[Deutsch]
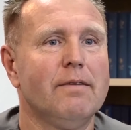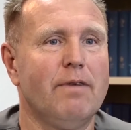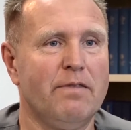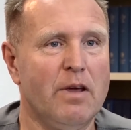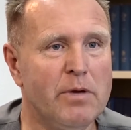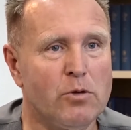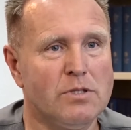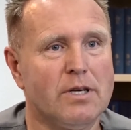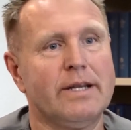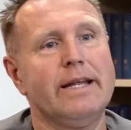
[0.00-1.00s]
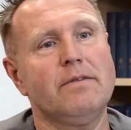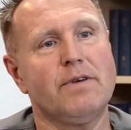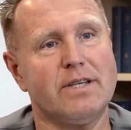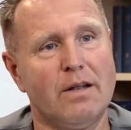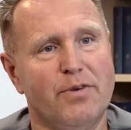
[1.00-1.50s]
weil wir mit unseren Händen
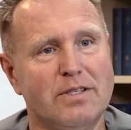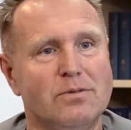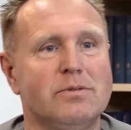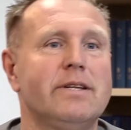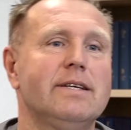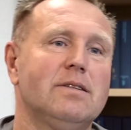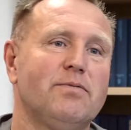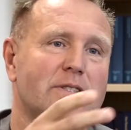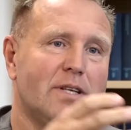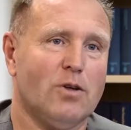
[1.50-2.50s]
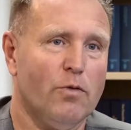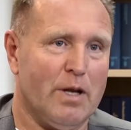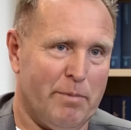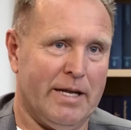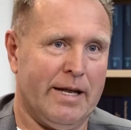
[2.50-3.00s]
was anfassen und der Nächste fasst das auch
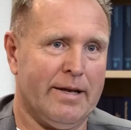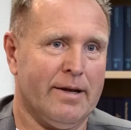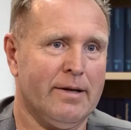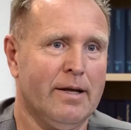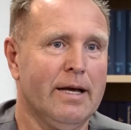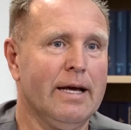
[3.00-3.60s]
wieder mit den Händen an.